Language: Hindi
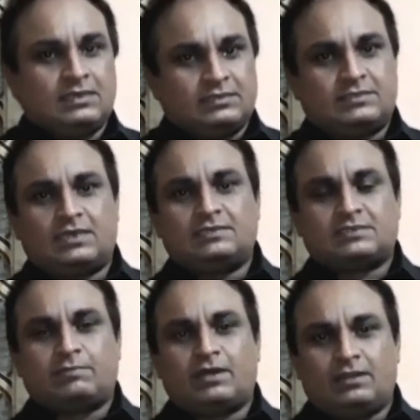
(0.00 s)
यही
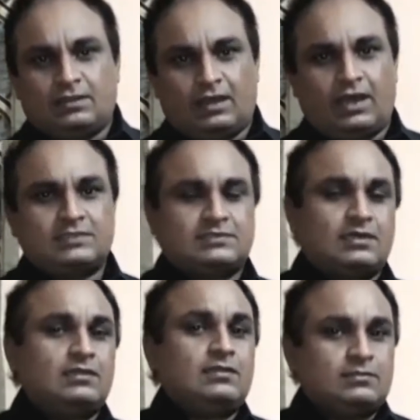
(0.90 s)
सवाल
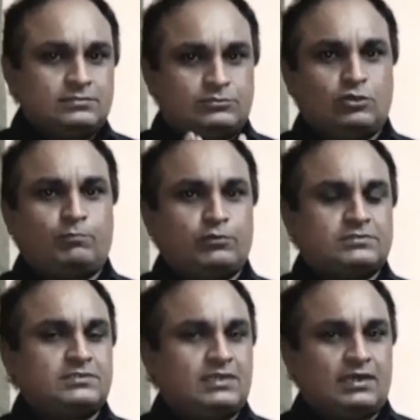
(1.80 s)
आजकल जो
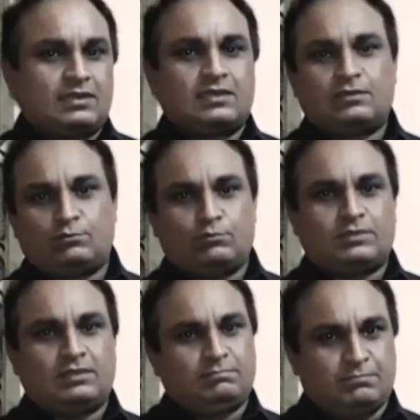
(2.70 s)
पॉलिसी धारक हैं
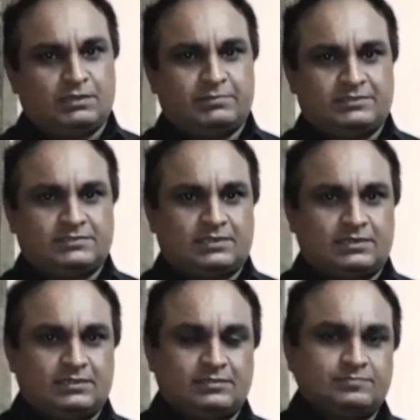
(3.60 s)
उनके मन में चल
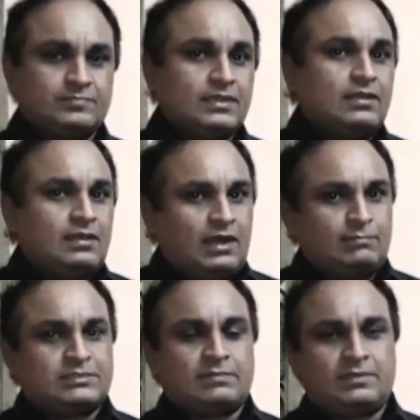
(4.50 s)
रहे हैं
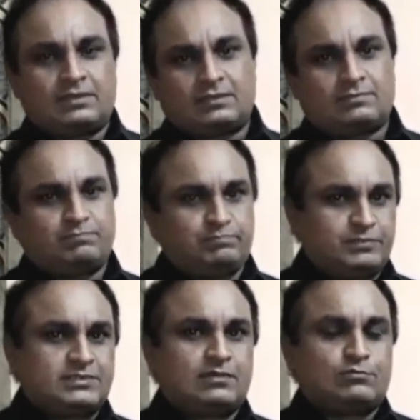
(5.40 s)
हमसे भी
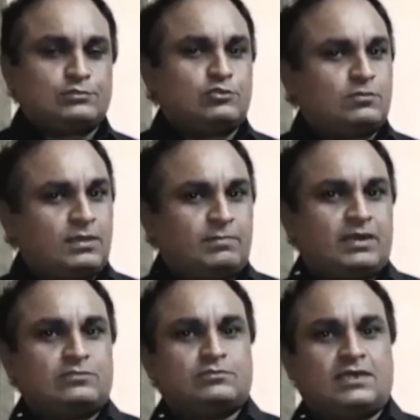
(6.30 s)
पिछले कुछ दिनों में
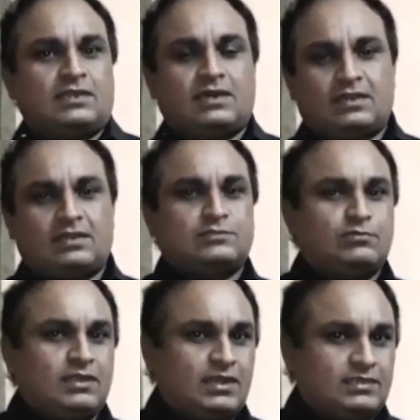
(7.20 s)
हमारे जो जानकार है
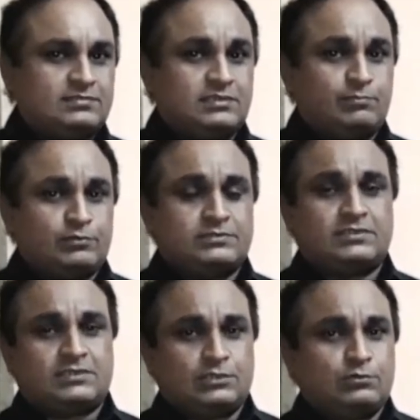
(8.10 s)
जिन्होंने एल की
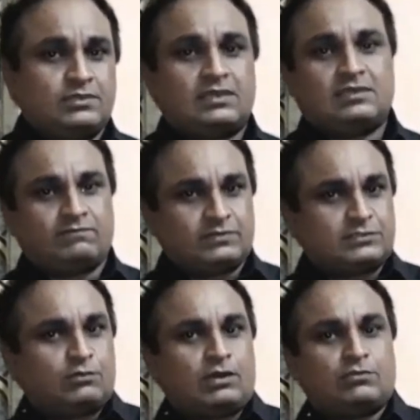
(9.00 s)
पॉलिसी की हुई है या फिर
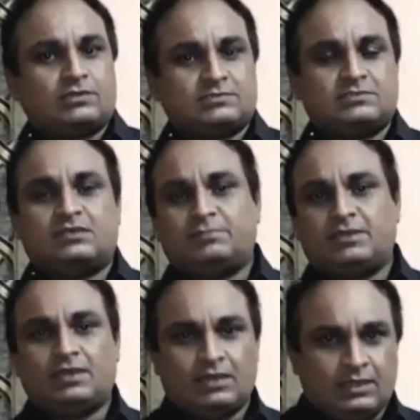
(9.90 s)
त्यौहारों के सीज़न में
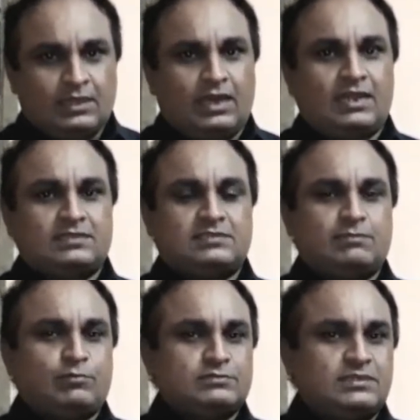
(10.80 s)
एल
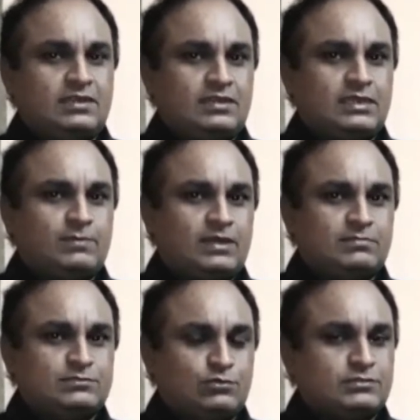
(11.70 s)
की पॉलिसी लेने के बारे
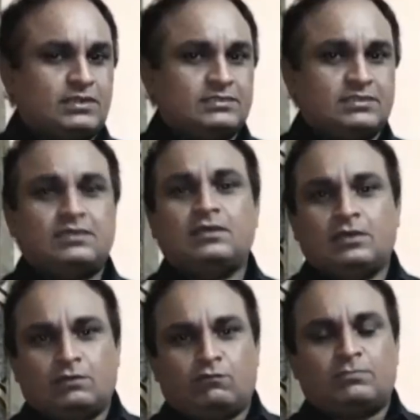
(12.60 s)
में सोच रहे थे
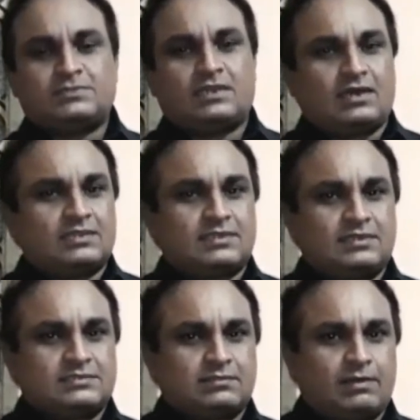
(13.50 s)
वो हमसे लगातार
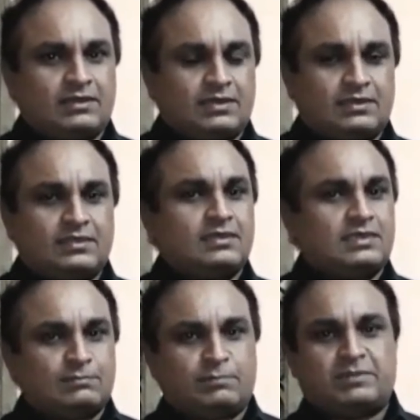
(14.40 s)
ये सवाल कर रहे हैं
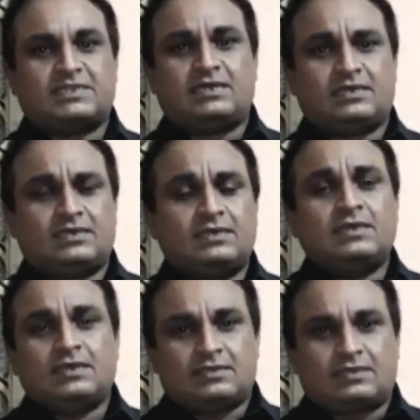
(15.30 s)
कि हमें बताइए
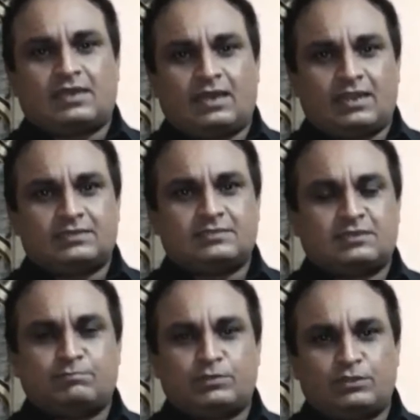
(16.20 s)
कि क्या एल
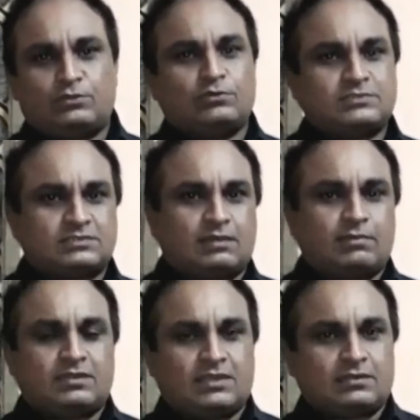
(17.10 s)
कंपनी को
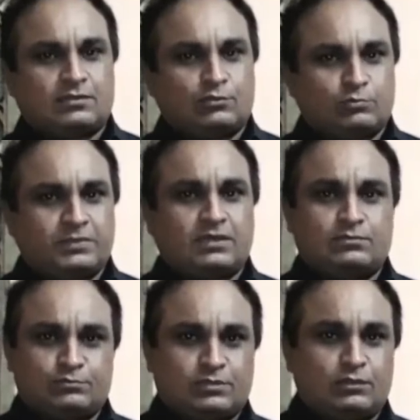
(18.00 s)
सत्तावन हज़ार करोड़ रुपये का
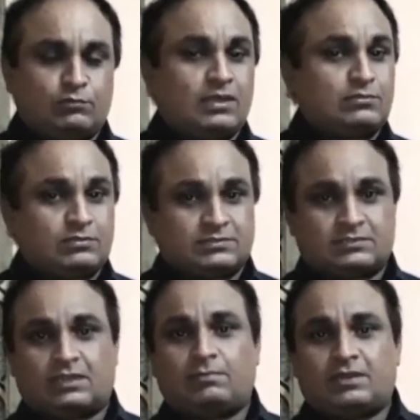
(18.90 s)
नुकसान हुआ है क्योंकि
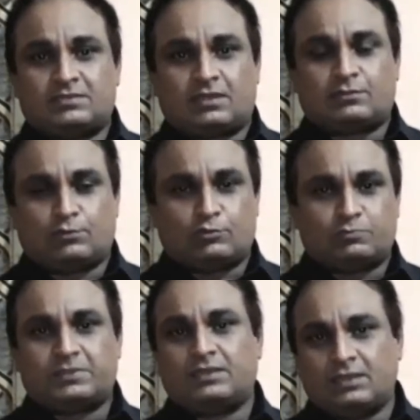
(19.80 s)
सत्तावन हज़ार करोड़
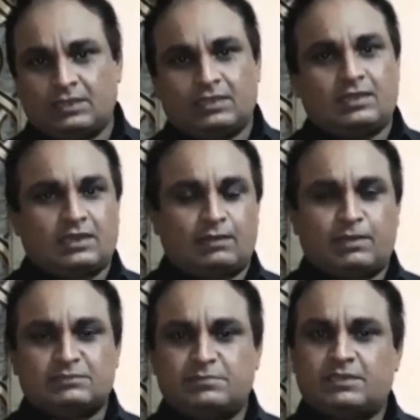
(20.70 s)
रुपये एक आम
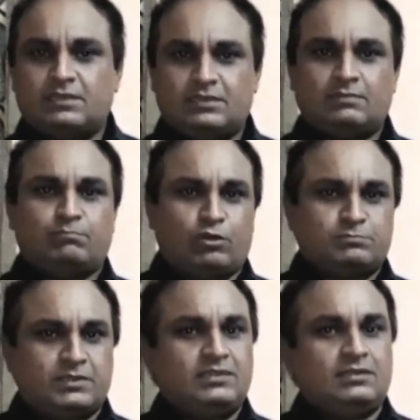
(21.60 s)
आदमी के लिए बहुत
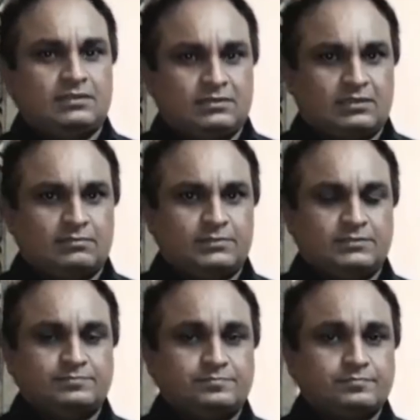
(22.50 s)
बड़ी रकम
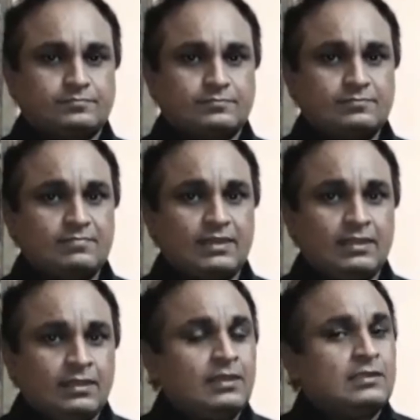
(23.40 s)
है
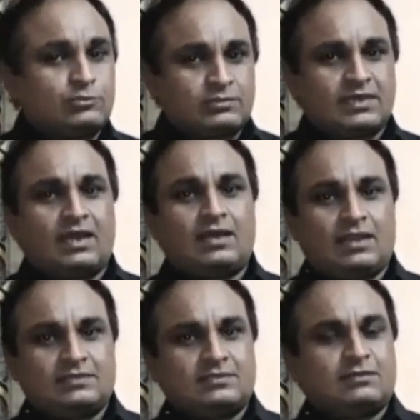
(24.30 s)
तो क्या
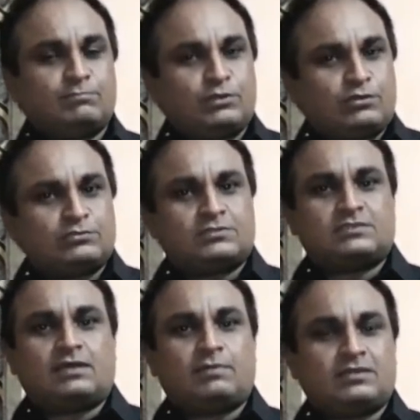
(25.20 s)
एल कंपनी को जो
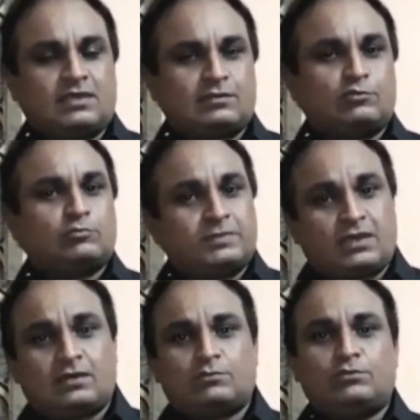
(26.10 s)
सत्तावन हज़ार करोड़ रुपए का
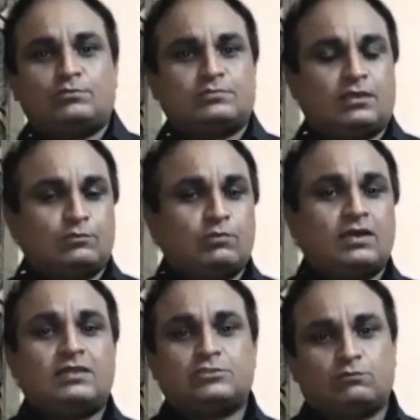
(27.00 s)
अगर कोई नुकसान हुआ
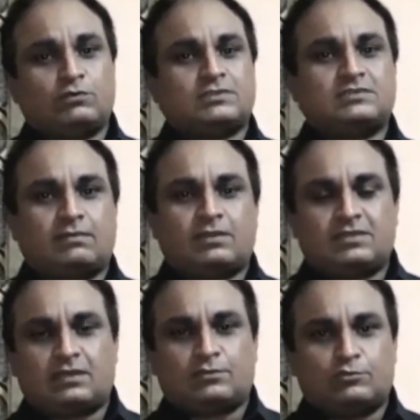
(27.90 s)
है तो वो सत्तावन
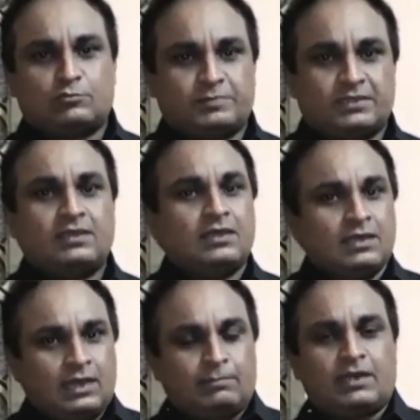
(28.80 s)
हज़ार करोड़ रुपए
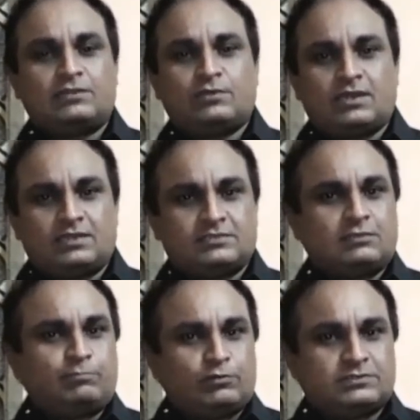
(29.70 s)
हमारी जो एल की
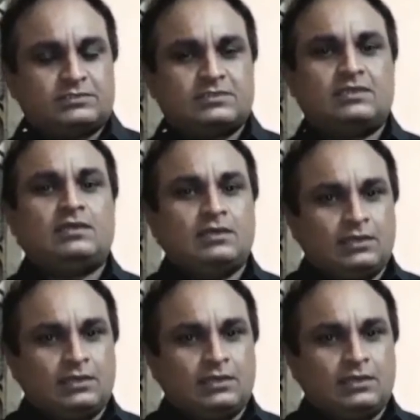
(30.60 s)
पॉलिसीज़ हैं